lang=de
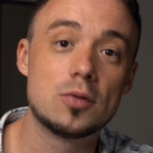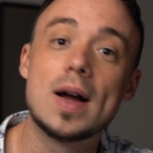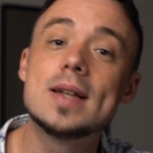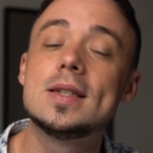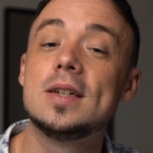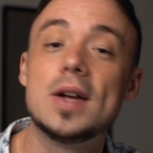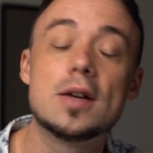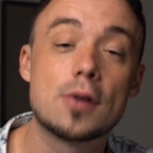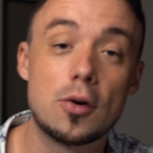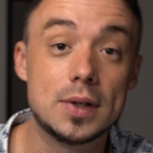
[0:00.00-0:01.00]
Du weißt nicht,
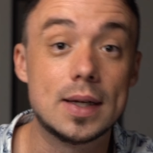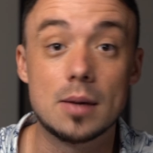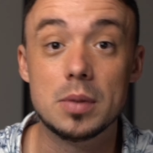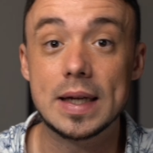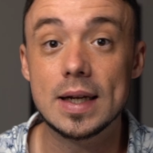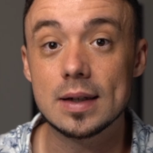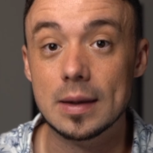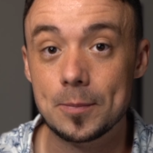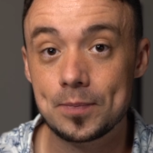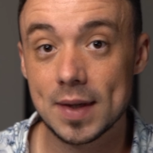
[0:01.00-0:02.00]
welche Frauen dir da begegnen.
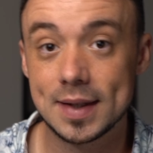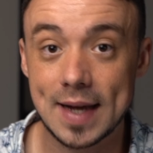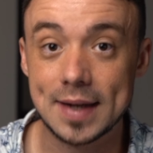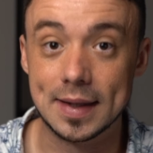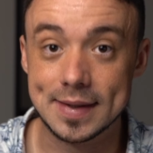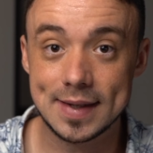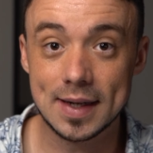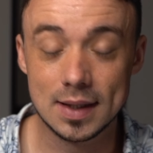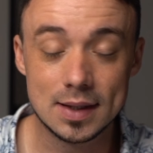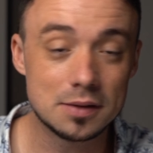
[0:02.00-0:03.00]

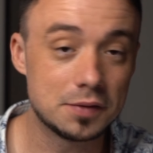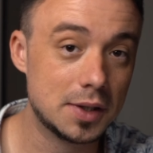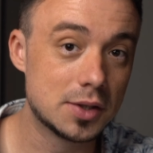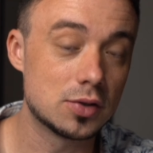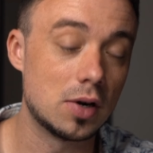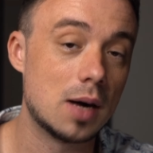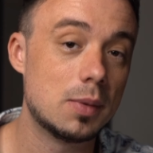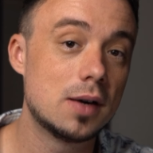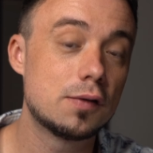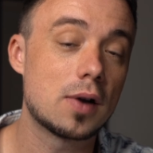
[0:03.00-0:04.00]
Tendenziell findest du
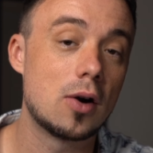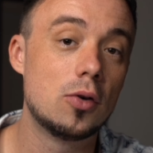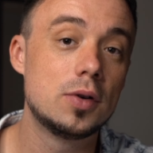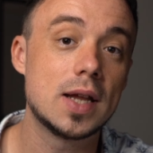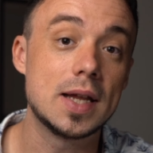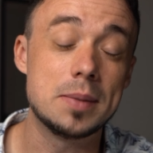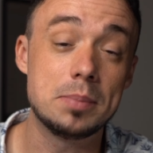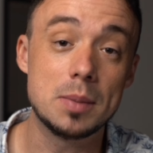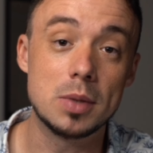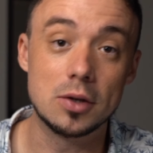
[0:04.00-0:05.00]
aber Frauen in
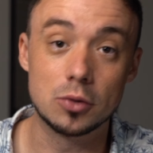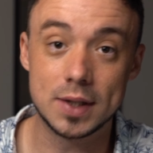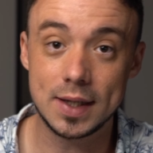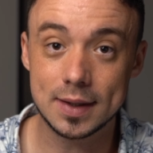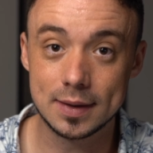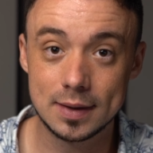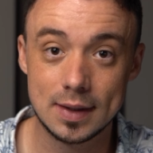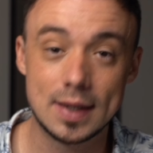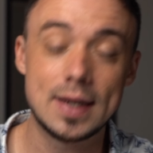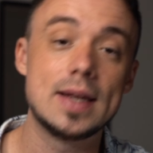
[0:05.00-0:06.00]
Bibliotheken
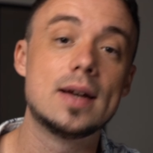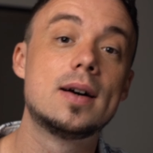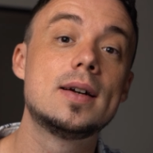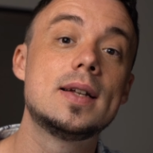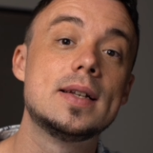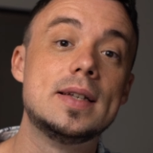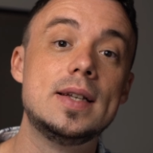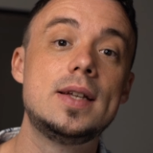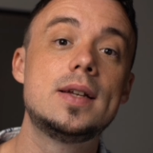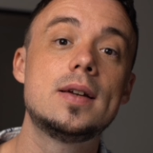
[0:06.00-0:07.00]
eher,
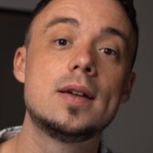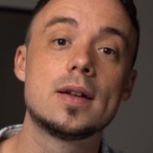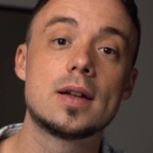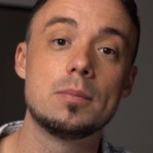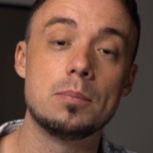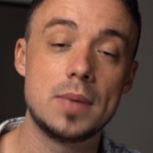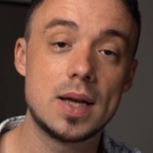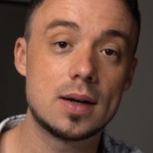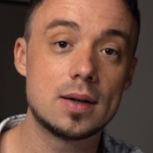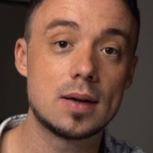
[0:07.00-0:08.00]
die
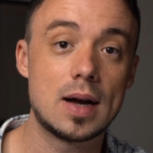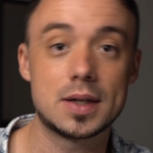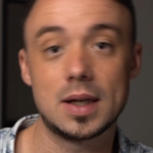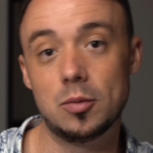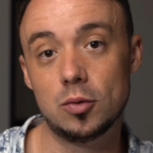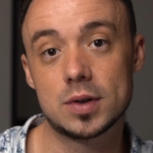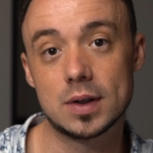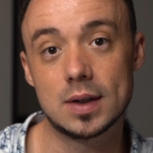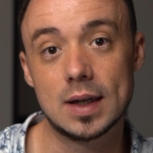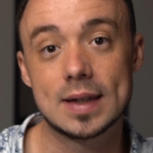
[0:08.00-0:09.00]
mehr Attribute
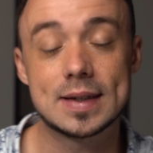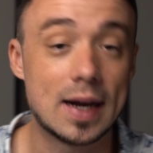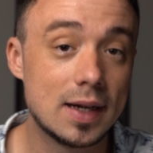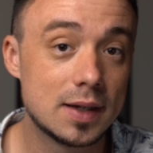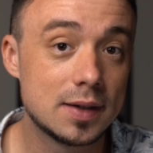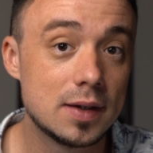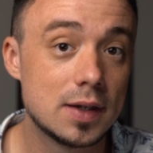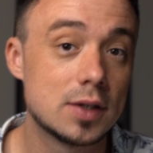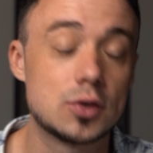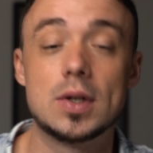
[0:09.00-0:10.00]
teilen,
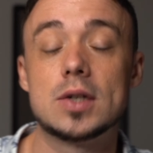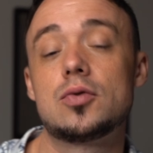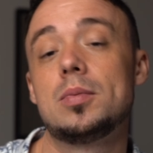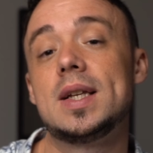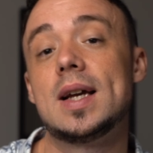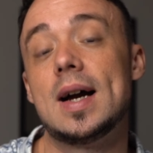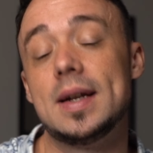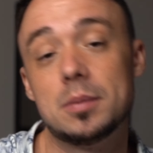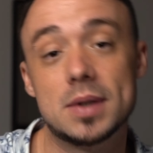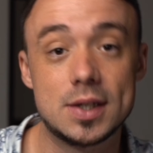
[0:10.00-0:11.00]
sodass du mit ihr
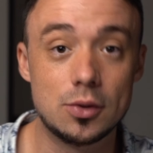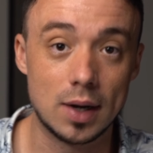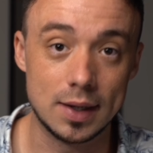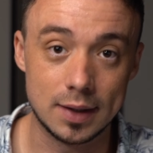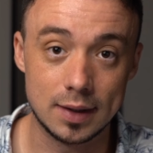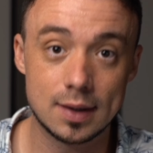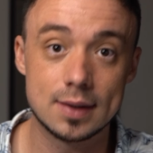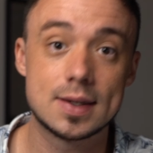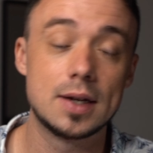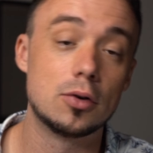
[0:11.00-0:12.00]
eine Beziehung eingehen
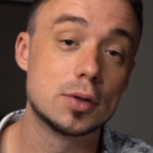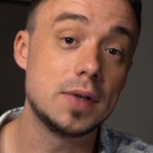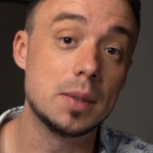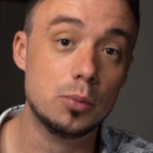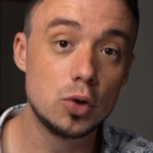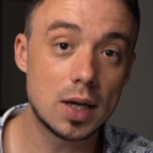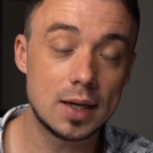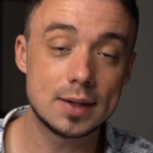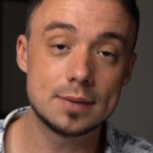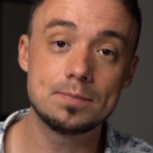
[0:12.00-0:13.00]
kannst. Genauso wie in
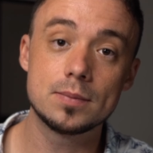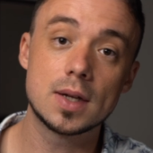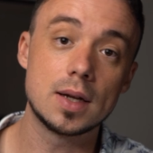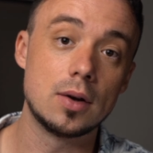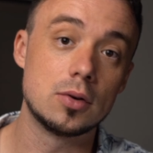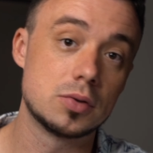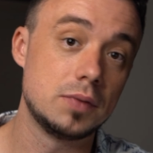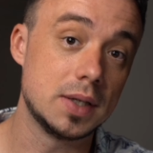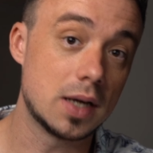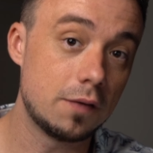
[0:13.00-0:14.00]
Bücherläden, genauso
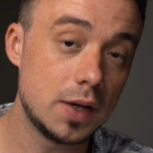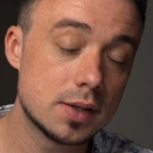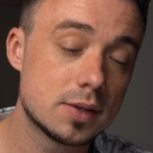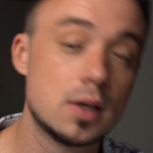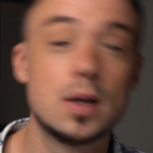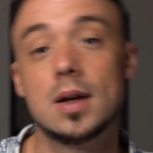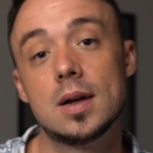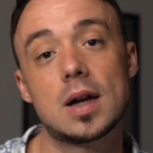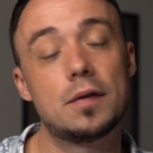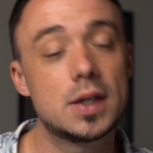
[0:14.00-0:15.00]
wie in Cafés.
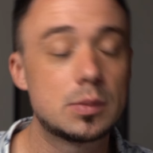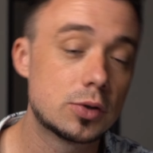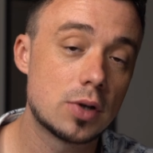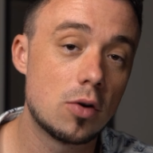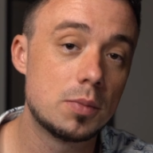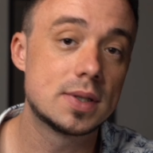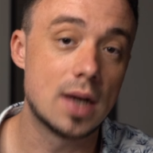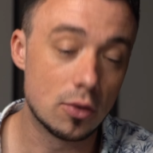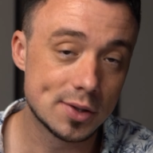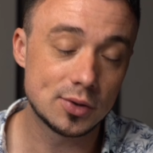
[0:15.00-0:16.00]
Cafés musst du auch ein bisschen
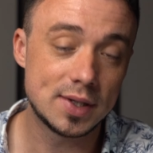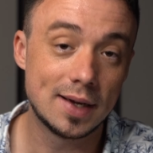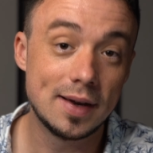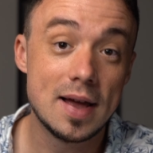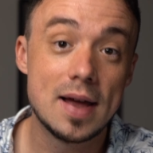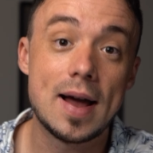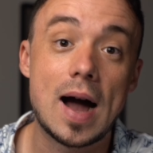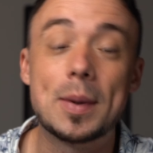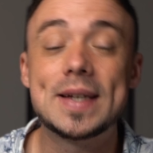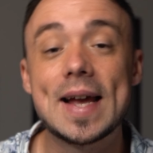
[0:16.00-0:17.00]
aussortieren,
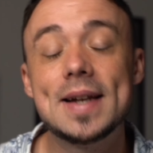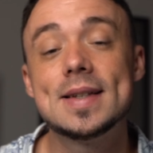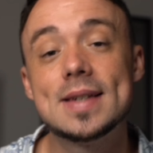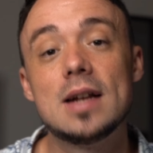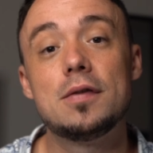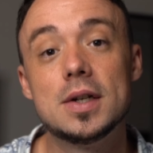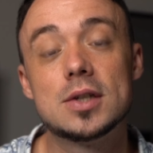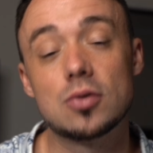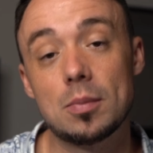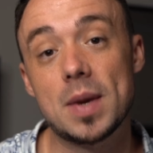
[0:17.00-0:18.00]
aber tendenziell
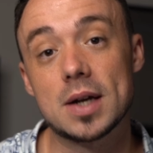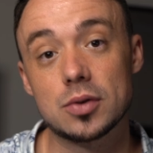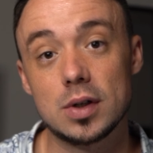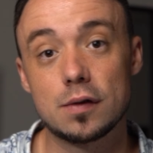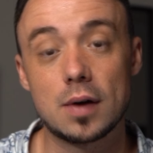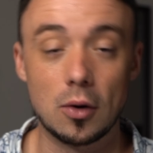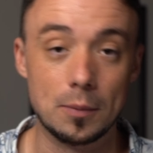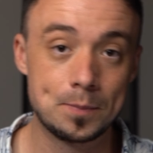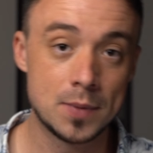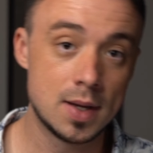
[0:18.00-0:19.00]
findest du mehr solche
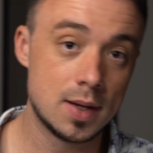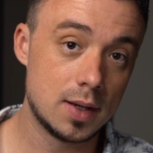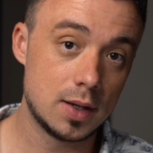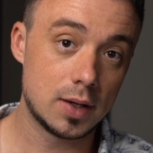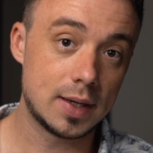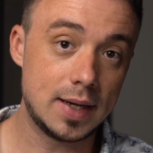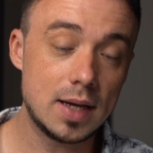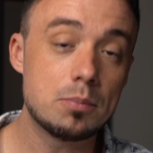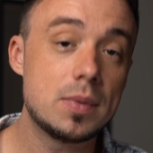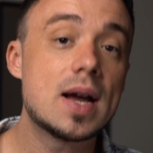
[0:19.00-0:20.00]
Frauen.
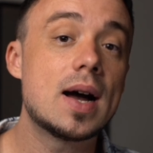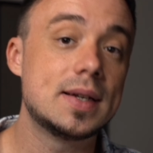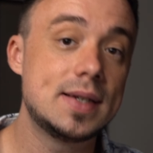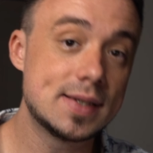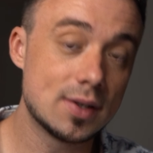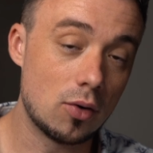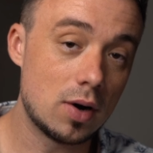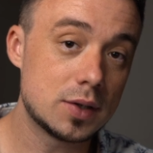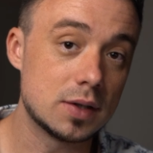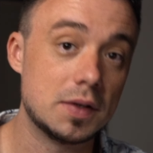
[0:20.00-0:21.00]
Geh mehr an diese
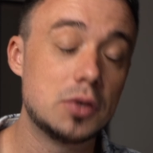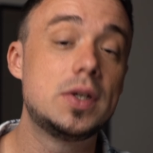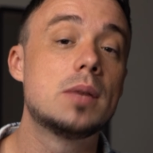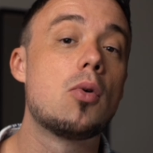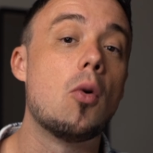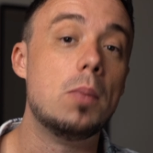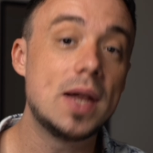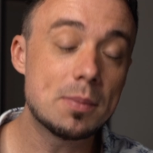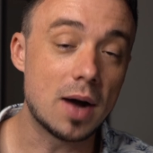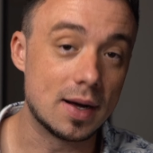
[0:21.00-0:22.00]
Orte. Wenn du hier
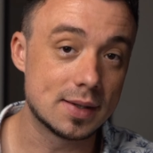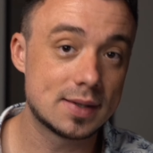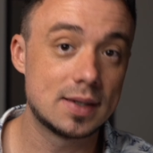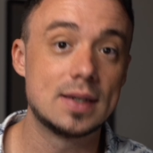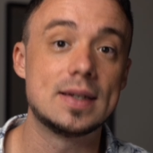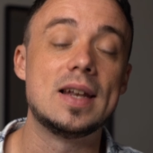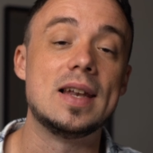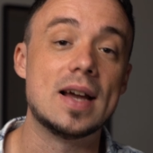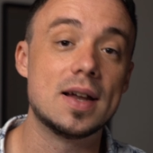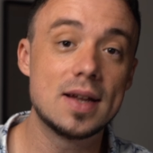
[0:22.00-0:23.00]
Probleme hast, dann
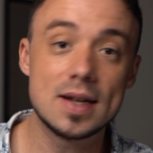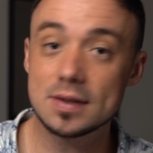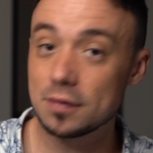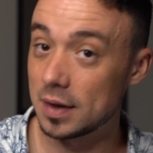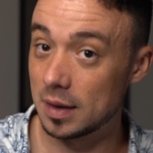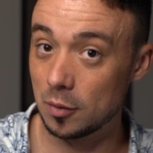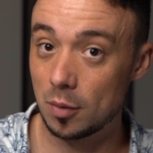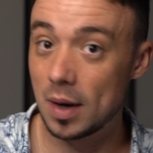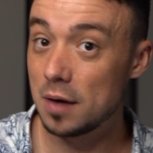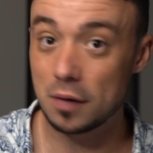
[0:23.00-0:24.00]
lerne es, verdammt
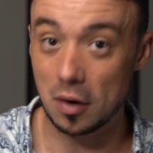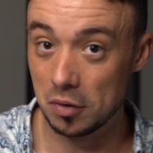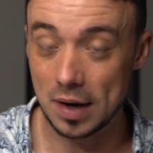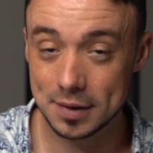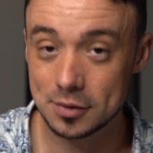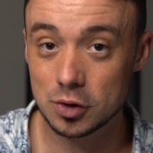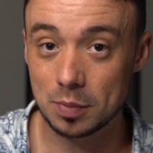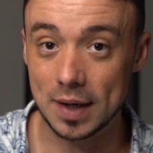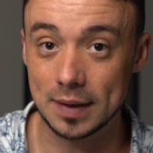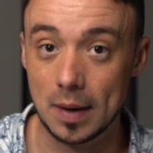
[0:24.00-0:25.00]
nochmal, Frauen
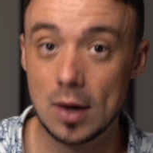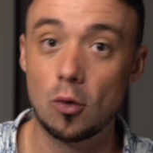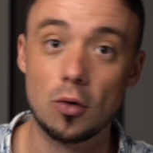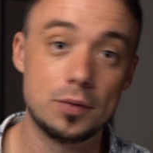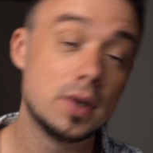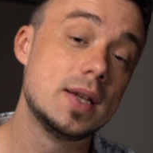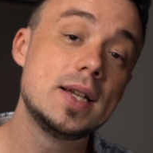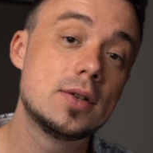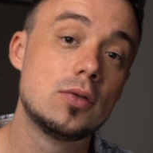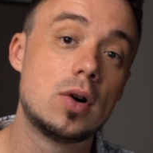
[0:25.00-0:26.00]
anzusprechen. Und
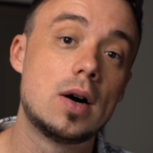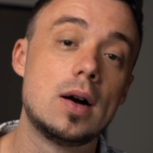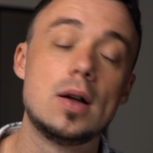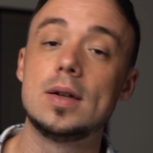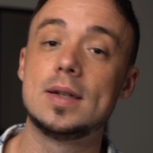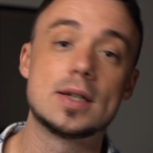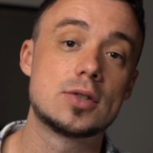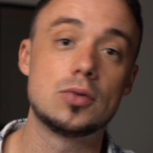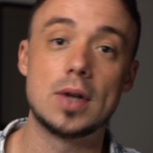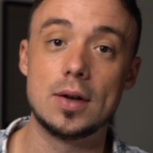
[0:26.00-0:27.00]
nicht nur,
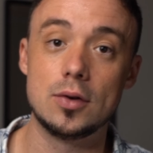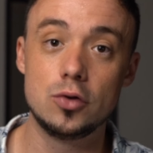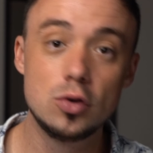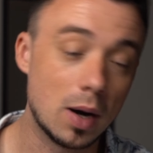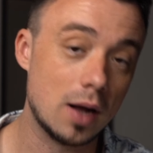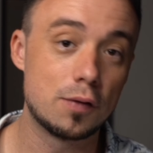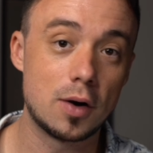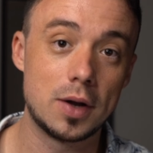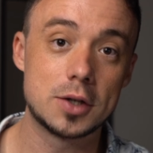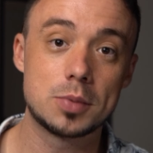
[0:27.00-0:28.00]
dass du dann überall
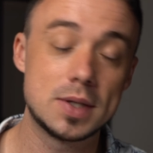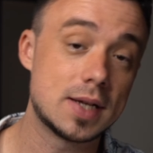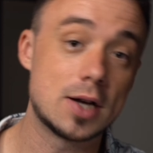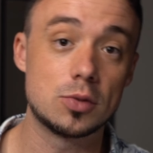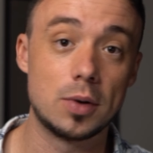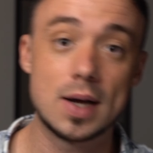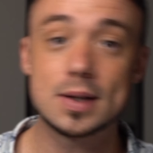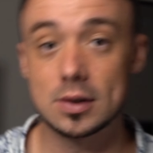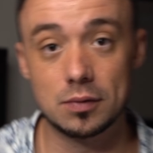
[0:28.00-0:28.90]
Frauen ansprichst, tagsüber Nacht.